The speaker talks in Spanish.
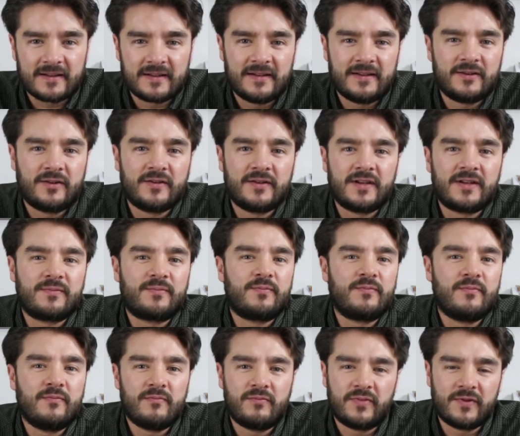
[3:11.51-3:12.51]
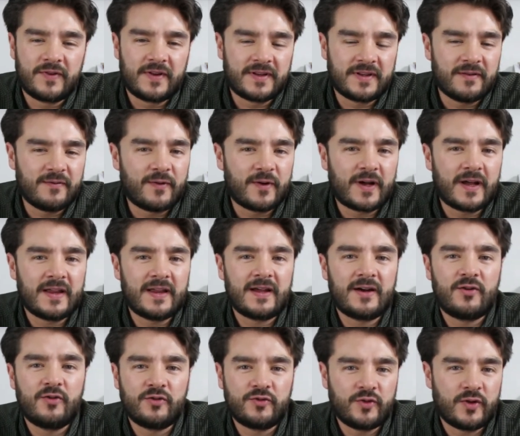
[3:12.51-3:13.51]
Entonces, pues está enfocada
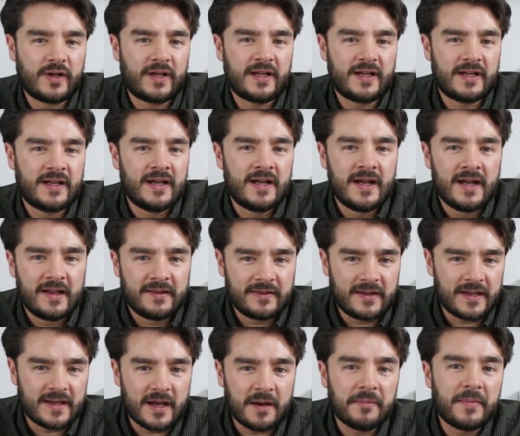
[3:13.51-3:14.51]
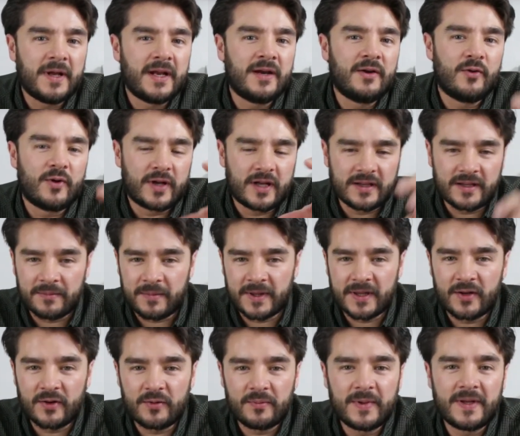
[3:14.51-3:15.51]
justo en que te llamen o en que te
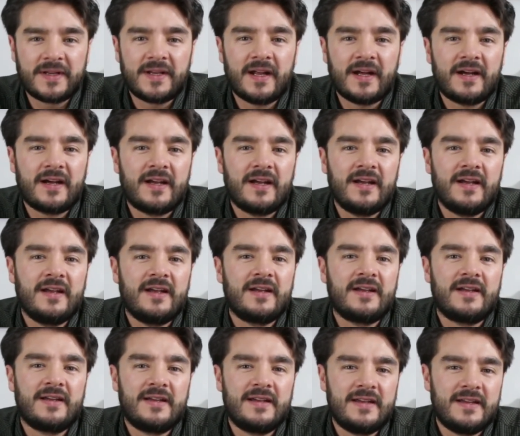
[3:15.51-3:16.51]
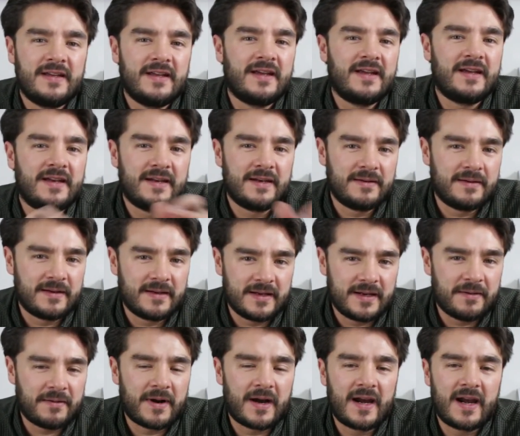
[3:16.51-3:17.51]
manden un mensaje y en
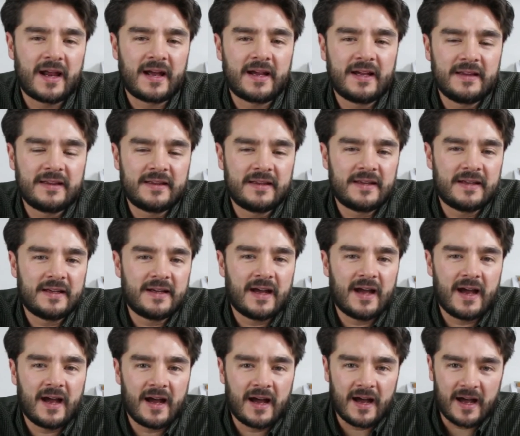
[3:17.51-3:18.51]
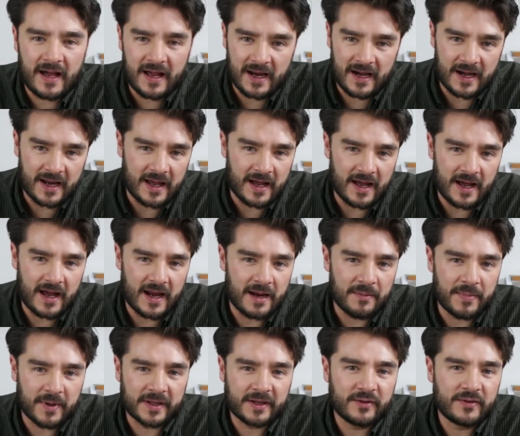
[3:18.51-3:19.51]
llevar a la gente a la, a la
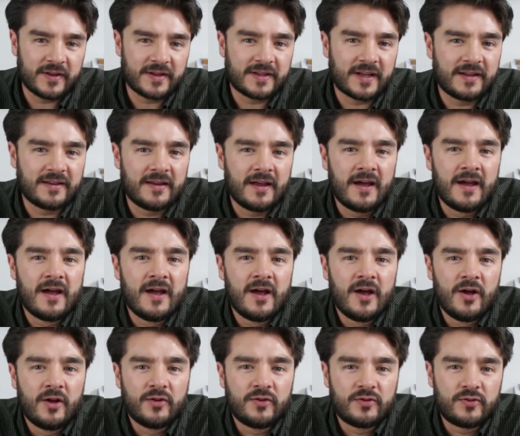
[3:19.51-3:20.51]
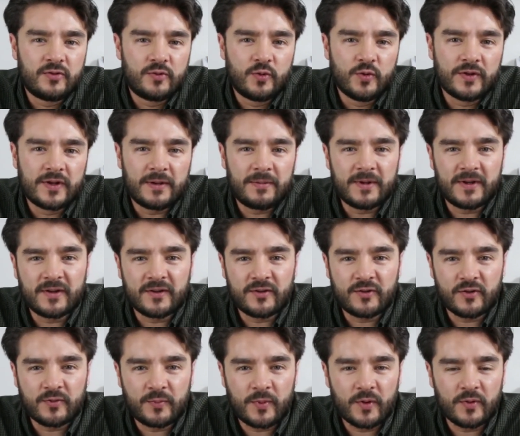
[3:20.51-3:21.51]
parte donde están tus servicios o
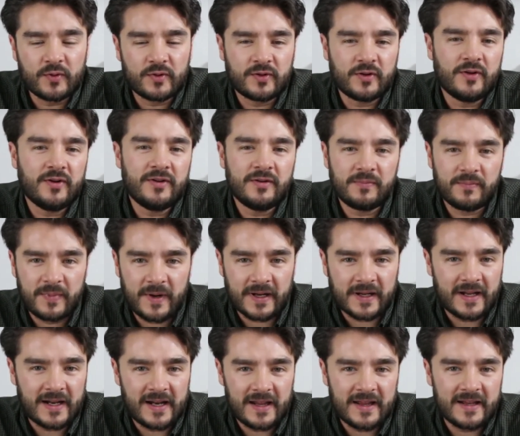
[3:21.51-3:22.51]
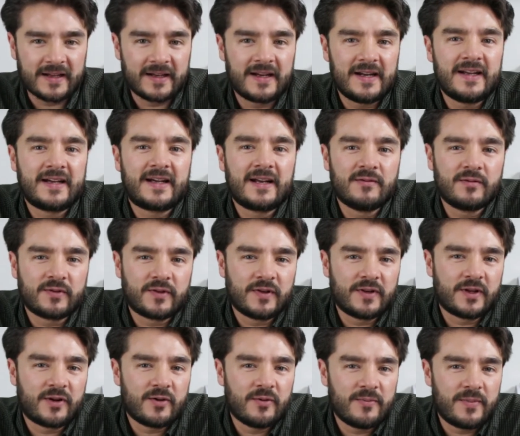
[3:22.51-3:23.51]
tus productos para que le den clic al botón
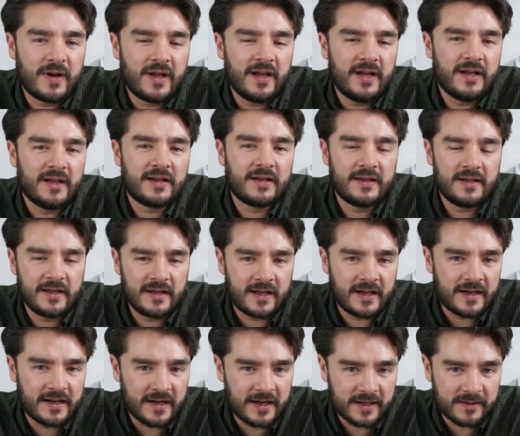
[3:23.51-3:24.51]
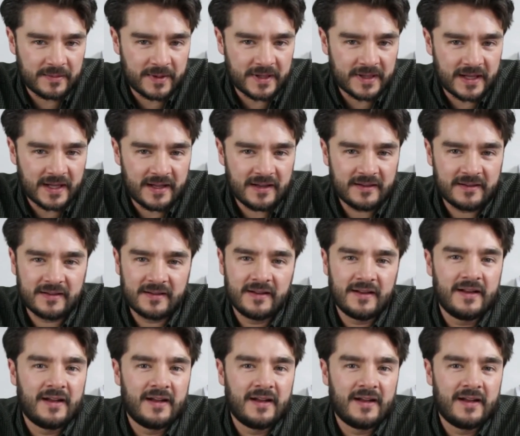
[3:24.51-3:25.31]
de compra y generes ventas.